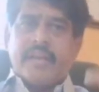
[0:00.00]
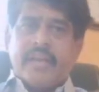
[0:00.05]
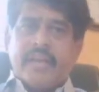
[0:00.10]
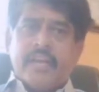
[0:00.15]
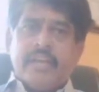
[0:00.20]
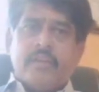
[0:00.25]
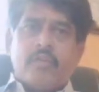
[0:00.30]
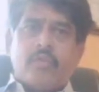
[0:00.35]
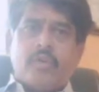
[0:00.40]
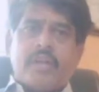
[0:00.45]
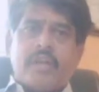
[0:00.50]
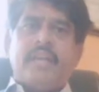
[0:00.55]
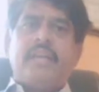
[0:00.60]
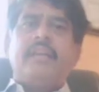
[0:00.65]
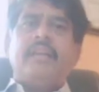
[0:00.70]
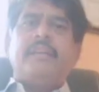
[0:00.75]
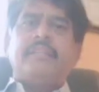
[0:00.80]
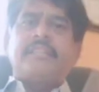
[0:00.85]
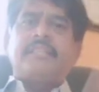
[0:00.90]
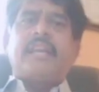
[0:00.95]
గాలి కూడా
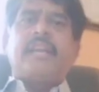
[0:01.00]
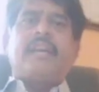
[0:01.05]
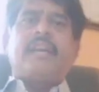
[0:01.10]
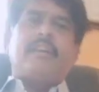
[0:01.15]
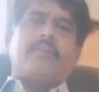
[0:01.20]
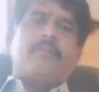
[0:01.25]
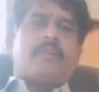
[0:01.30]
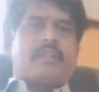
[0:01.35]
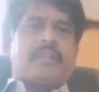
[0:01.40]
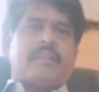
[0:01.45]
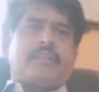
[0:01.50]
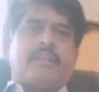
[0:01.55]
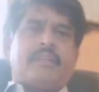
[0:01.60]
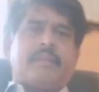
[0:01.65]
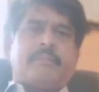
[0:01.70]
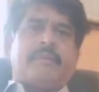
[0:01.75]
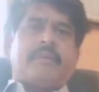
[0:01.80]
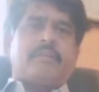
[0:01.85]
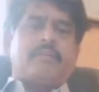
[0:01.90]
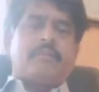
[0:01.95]
చల్లగానే ఉంటుంది
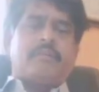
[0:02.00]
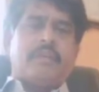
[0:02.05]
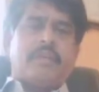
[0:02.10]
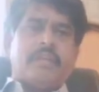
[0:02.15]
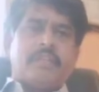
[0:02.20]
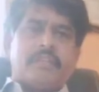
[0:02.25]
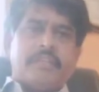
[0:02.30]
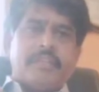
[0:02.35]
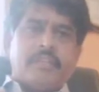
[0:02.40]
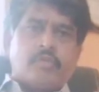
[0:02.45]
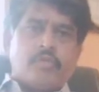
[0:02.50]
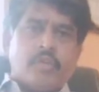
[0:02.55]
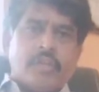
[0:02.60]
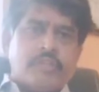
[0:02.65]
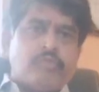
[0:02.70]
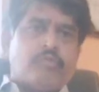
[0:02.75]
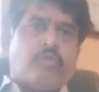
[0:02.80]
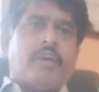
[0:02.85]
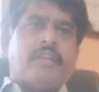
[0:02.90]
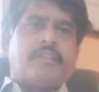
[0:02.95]
అంటే మనం తీసుకునే
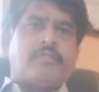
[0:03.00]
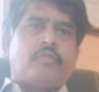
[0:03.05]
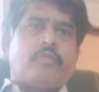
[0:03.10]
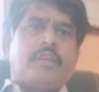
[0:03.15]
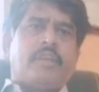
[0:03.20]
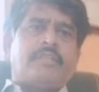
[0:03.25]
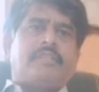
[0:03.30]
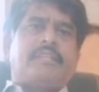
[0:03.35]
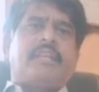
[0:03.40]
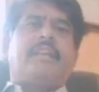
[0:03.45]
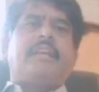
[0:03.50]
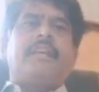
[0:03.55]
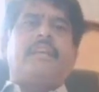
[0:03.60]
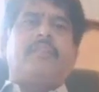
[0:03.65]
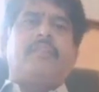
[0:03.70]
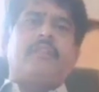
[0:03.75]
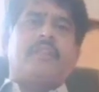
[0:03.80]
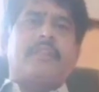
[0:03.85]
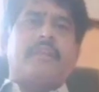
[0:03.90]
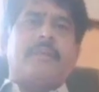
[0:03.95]
శ్వాస కూడా
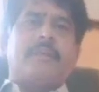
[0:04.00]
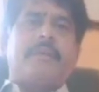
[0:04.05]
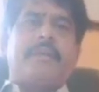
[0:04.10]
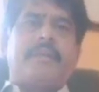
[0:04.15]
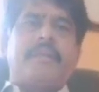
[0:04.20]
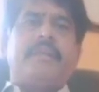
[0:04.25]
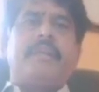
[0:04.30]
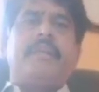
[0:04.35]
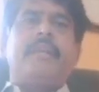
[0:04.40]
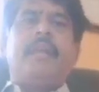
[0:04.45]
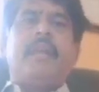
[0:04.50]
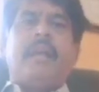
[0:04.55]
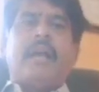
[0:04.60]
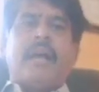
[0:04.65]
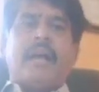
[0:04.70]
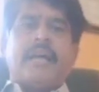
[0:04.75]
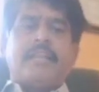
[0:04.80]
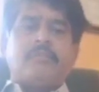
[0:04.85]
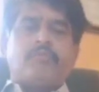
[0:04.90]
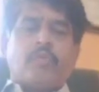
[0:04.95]
చల్లగానే ఉంటుంది కాబట్టి
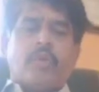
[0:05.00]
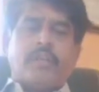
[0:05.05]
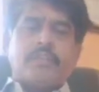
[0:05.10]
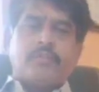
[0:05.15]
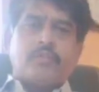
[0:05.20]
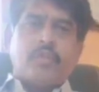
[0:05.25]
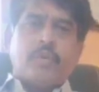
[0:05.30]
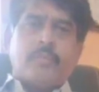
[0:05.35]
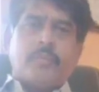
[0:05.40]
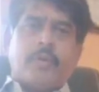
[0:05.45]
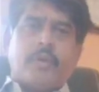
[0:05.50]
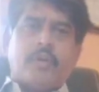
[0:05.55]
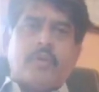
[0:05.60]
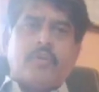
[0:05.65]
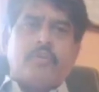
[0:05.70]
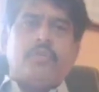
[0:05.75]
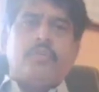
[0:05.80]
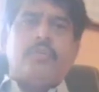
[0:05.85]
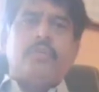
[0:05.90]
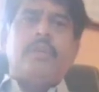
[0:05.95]
ఆ శ్వాసతో
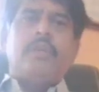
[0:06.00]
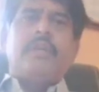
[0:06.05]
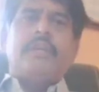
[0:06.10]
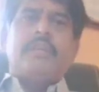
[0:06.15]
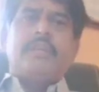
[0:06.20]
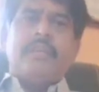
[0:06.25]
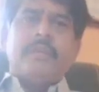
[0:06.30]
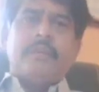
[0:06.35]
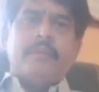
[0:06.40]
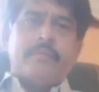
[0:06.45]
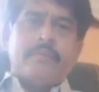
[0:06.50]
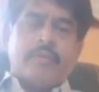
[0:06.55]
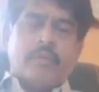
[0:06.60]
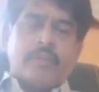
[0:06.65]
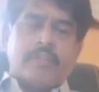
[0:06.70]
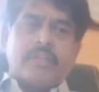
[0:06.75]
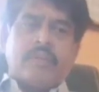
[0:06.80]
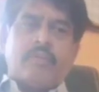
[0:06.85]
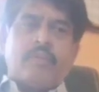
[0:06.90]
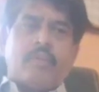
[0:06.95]
పాటు ఈ
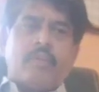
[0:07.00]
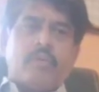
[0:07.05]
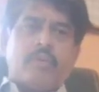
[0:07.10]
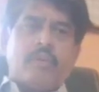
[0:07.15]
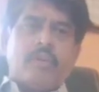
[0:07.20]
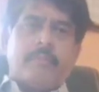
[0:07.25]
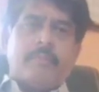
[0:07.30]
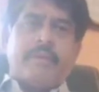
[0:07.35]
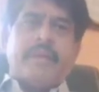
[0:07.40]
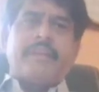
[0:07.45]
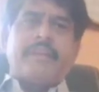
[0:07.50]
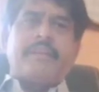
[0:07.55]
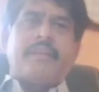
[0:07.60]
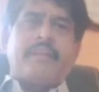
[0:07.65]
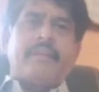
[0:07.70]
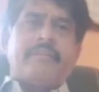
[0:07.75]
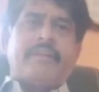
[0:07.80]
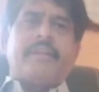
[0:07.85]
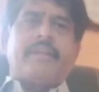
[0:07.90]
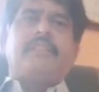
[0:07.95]
వాతావరణంలో ఉన్న
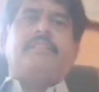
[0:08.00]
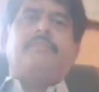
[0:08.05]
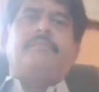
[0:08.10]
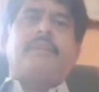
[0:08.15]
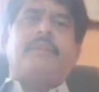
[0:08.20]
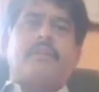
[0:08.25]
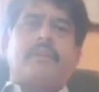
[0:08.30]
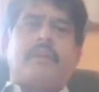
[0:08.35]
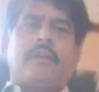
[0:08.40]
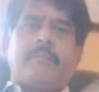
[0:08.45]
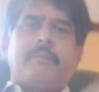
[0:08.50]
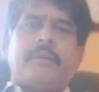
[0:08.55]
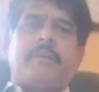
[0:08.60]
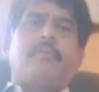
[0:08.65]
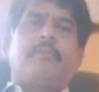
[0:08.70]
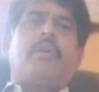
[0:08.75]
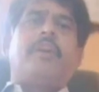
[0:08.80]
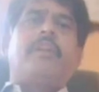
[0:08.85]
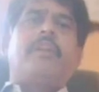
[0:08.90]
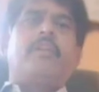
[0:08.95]
బ్యాక్టీరియా వైరస్ మనకు మన
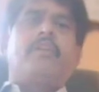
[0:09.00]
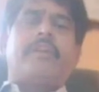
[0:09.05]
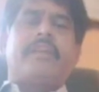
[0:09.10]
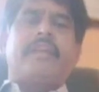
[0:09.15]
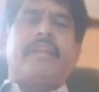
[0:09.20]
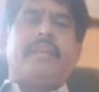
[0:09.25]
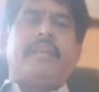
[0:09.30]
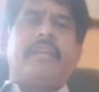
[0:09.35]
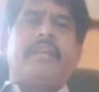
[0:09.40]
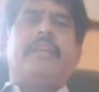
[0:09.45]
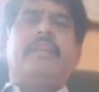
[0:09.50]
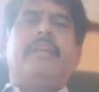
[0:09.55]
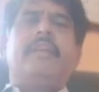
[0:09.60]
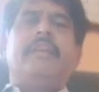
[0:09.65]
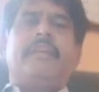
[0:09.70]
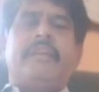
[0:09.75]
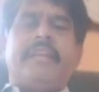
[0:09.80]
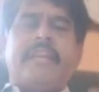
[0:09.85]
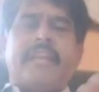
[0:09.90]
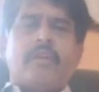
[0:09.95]
బాడీలోకి వెళ్ళి
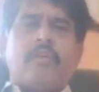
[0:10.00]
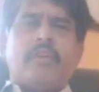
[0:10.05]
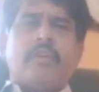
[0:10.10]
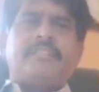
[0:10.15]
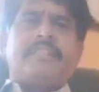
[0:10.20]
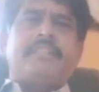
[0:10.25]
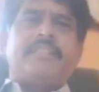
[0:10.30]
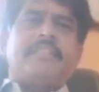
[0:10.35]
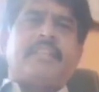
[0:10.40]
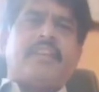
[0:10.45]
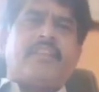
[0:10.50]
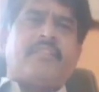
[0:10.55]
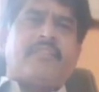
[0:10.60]
వీటిలో చిన్న చిన్న